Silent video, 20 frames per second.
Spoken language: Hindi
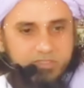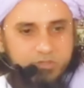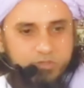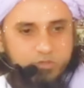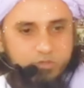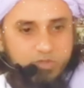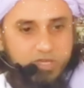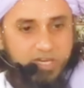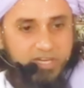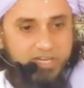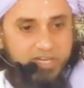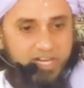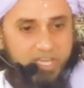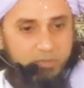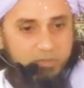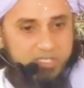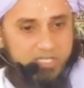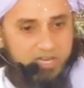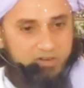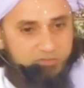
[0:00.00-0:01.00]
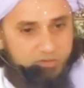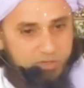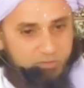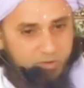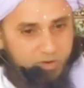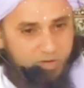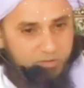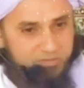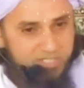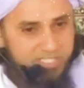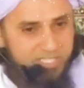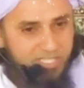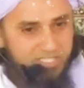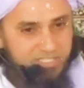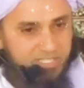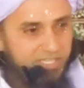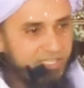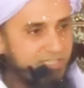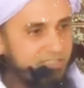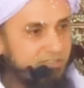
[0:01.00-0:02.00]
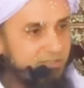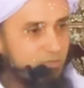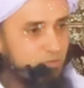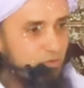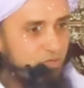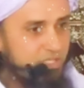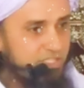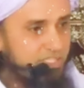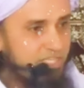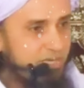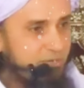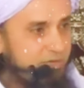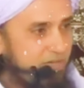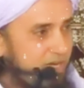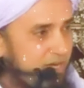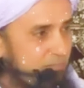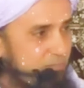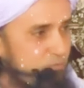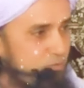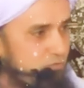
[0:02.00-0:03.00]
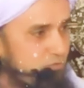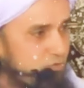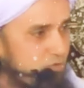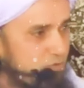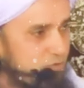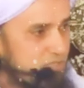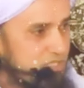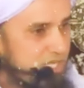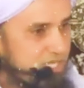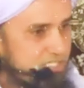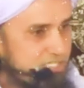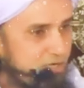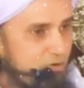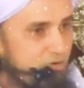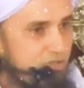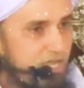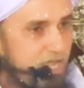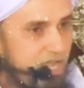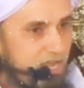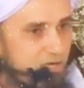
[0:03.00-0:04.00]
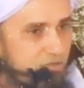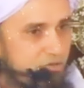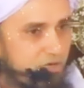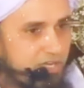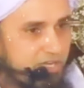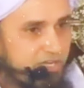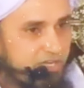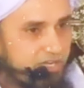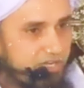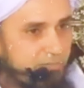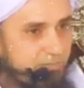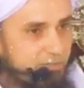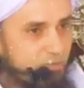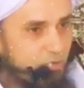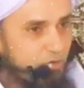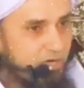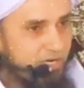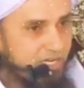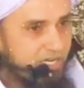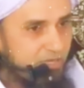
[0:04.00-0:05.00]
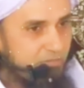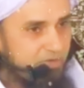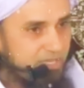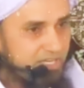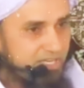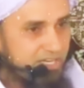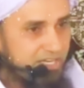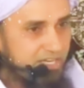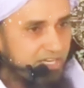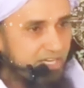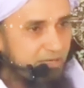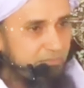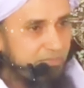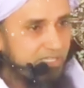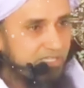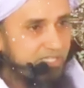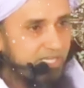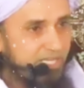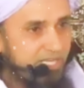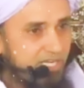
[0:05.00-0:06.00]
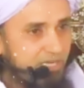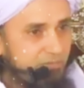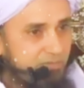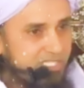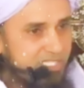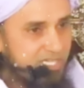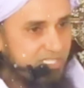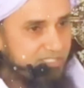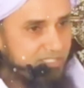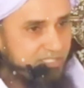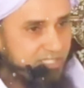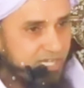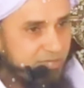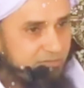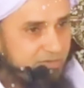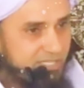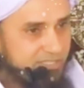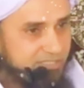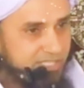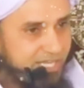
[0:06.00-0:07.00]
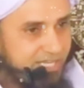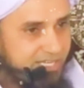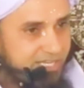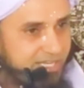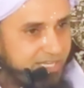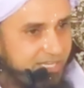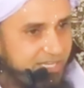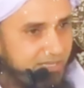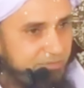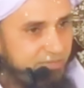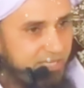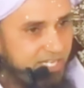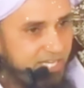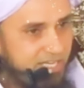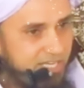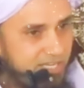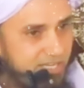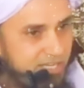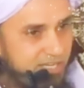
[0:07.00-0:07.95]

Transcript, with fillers: तो वो क्रिकेट के बजाय फुटबॉल में ज़्यादा है थोड़ी देर में आपको वो कुछ हासिल हो जाएगा जो क्रिकेट में दो घंटे में क्रिकेट में देखने में ज़्यादा टाइम लगता है खेलने में